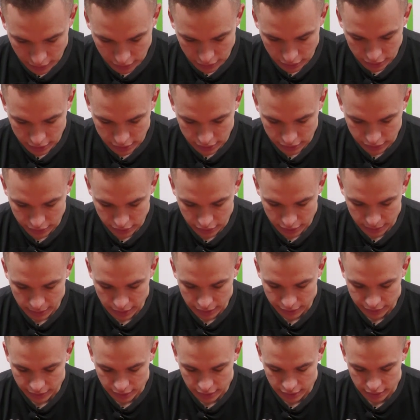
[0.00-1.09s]
Kto jest Twoim
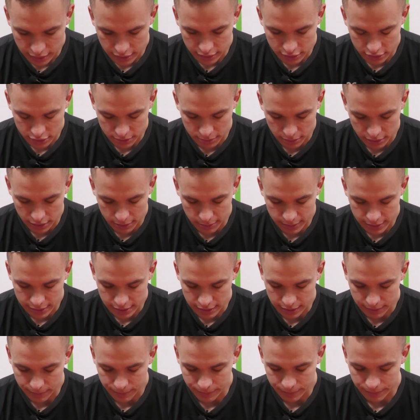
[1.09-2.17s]
najwierniejszym
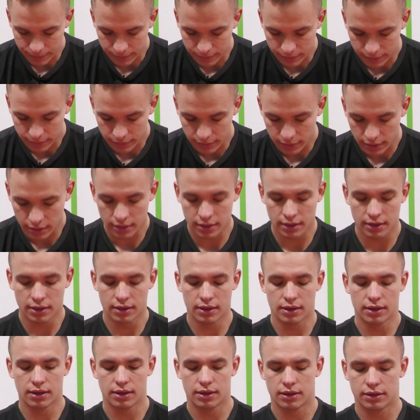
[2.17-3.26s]
kibicem?
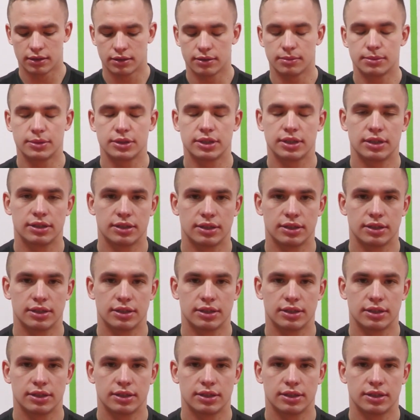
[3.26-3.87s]
To myślę,